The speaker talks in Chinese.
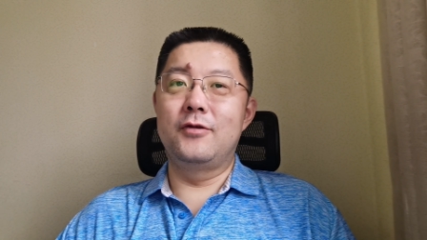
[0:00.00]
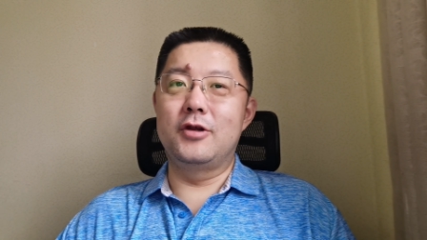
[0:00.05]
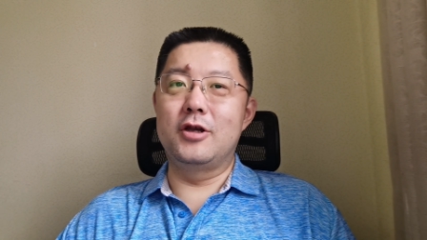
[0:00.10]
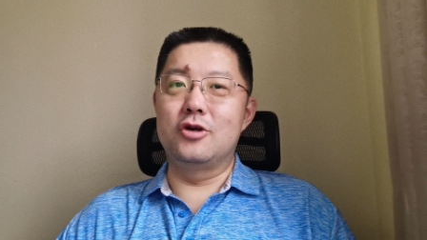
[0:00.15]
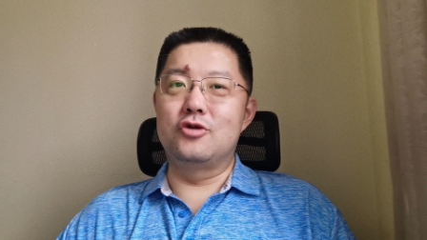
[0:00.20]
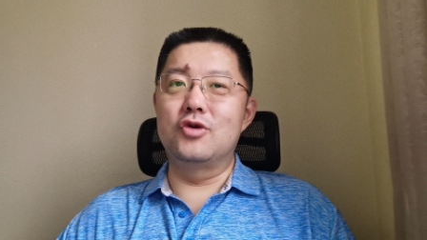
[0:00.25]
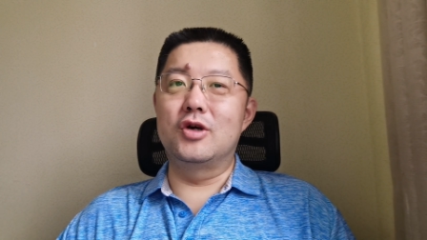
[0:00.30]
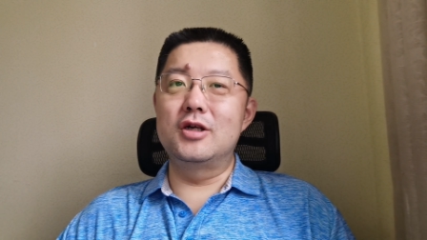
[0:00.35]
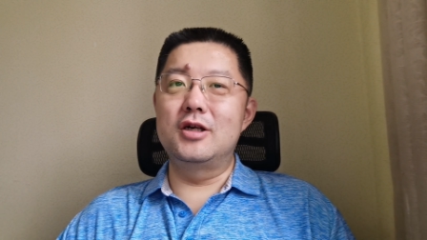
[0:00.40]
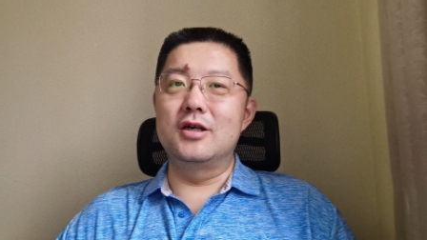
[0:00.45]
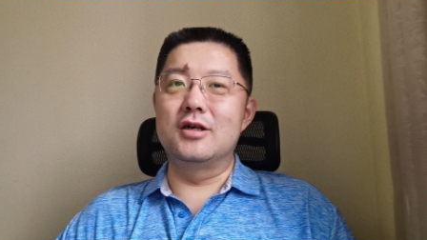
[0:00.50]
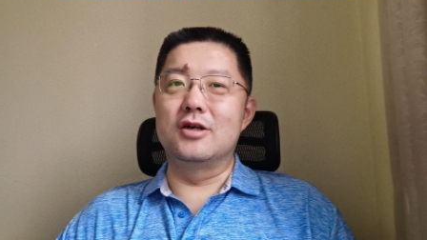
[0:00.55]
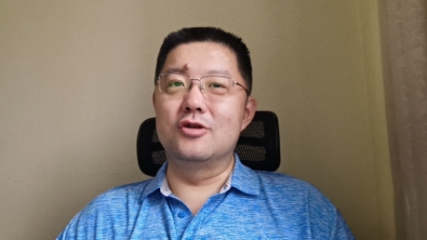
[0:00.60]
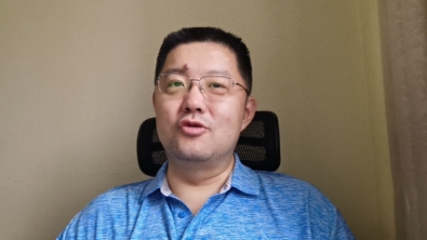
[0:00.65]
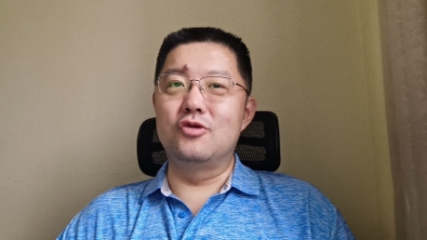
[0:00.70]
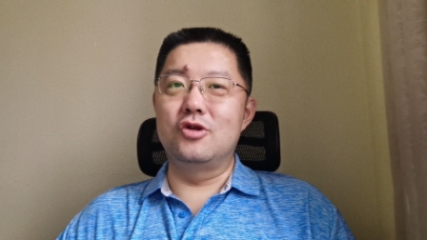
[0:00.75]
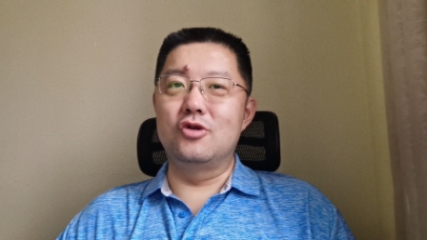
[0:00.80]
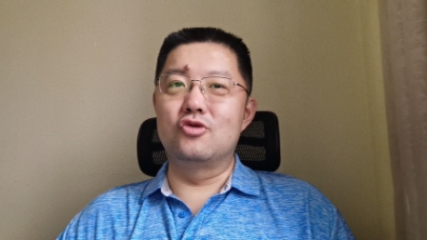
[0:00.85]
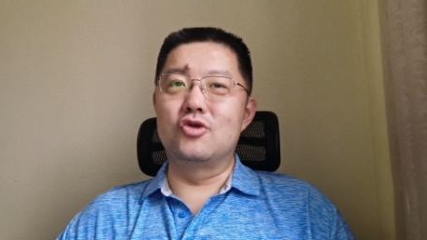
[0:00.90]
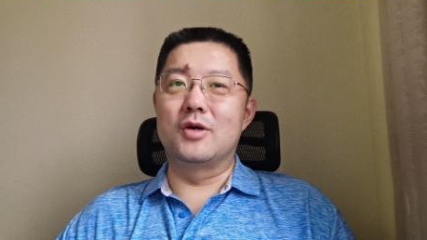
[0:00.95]
你装任何
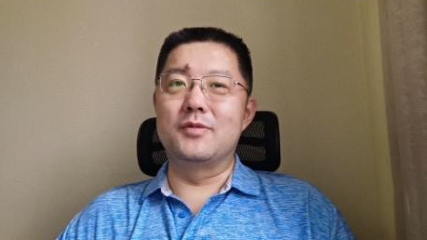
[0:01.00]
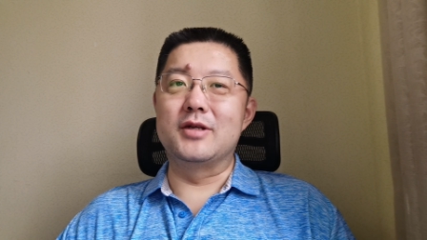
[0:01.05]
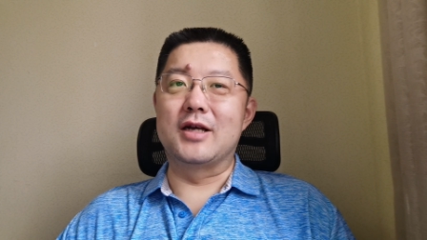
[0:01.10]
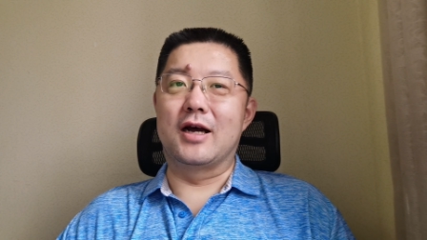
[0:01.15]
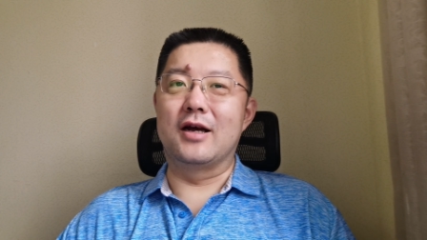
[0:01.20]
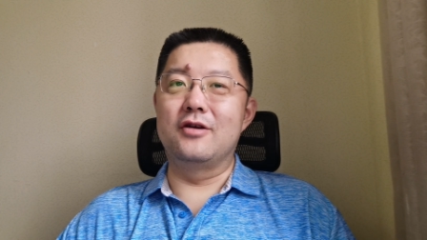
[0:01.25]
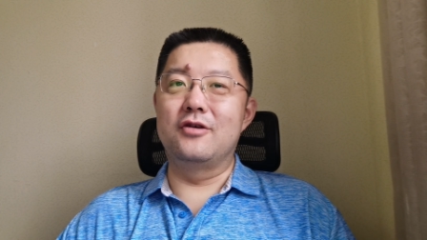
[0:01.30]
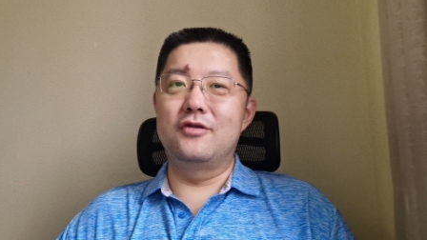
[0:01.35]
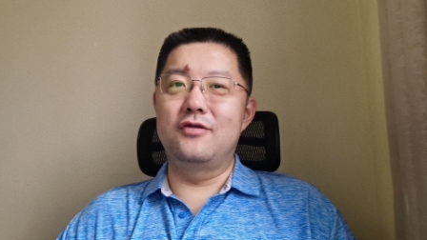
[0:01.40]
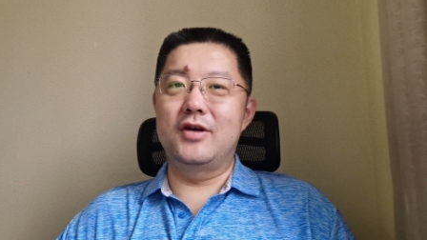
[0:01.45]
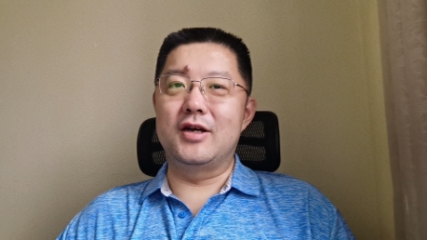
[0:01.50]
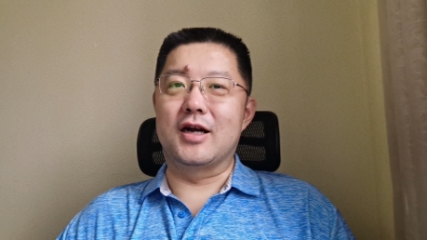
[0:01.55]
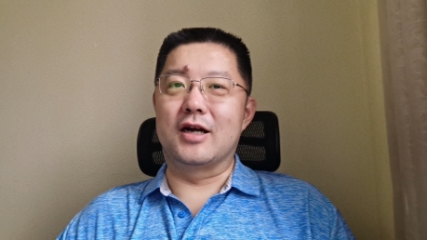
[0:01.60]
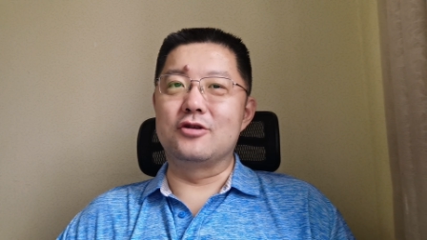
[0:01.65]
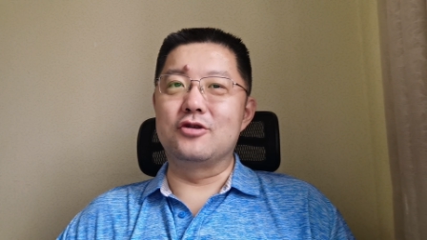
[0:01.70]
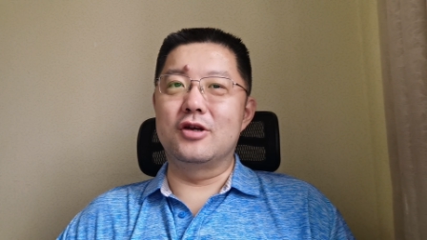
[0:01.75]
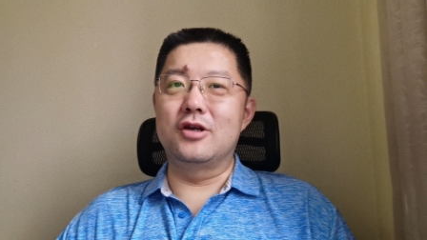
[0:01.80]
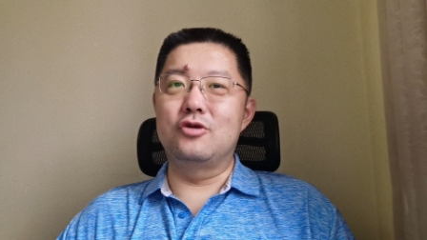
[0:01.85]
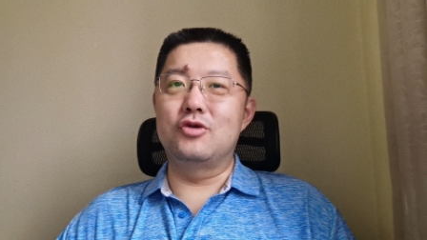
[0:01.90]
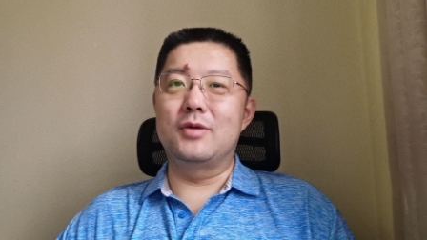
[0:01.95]
东西都装不下，因为为
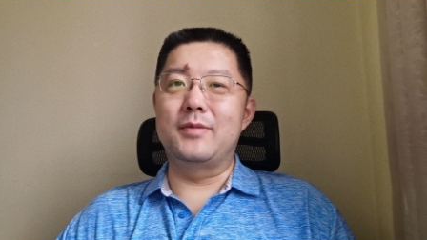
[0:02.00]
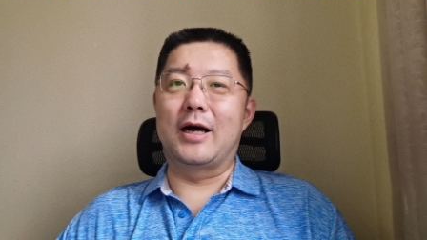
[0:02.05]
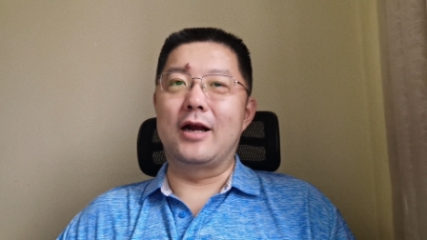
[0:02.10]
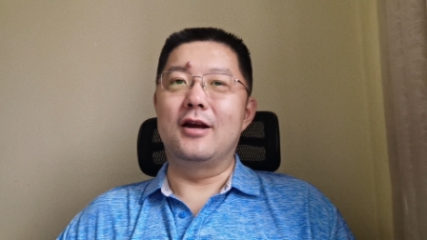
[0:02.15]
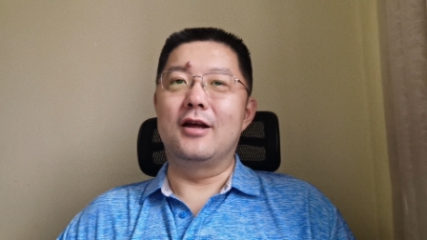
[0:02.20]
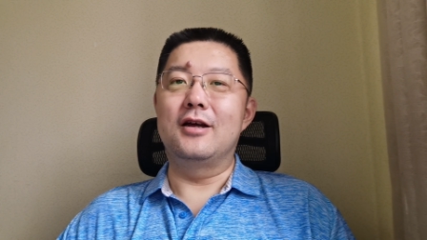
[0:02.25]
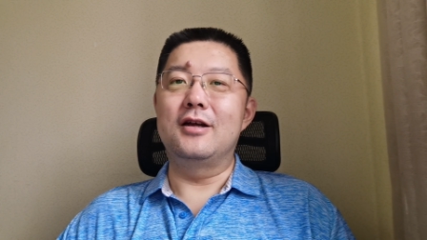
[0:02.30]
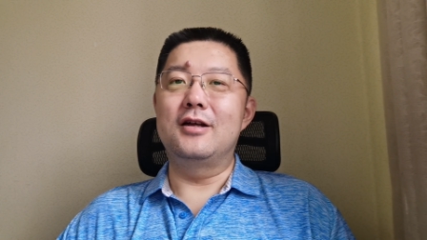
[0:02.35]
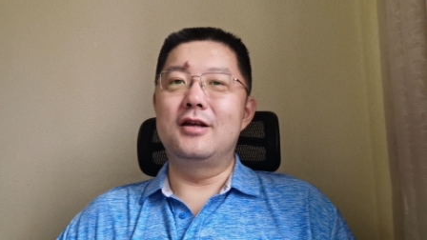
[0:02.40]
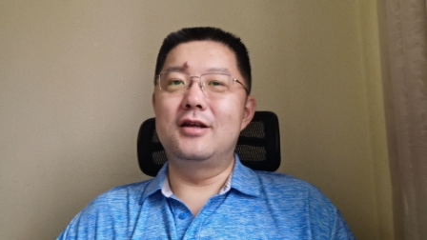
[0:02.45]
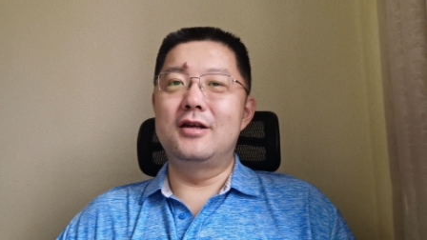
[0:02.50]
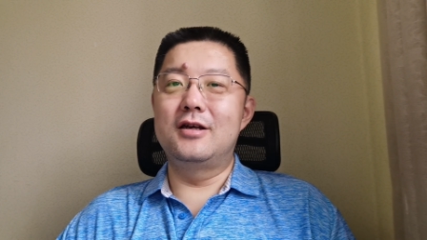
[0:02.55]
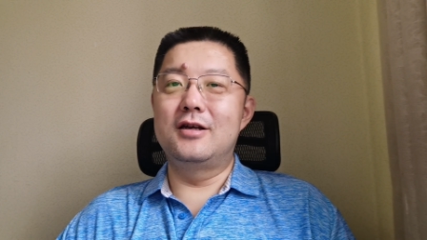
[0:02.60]
啥？就给你装满了。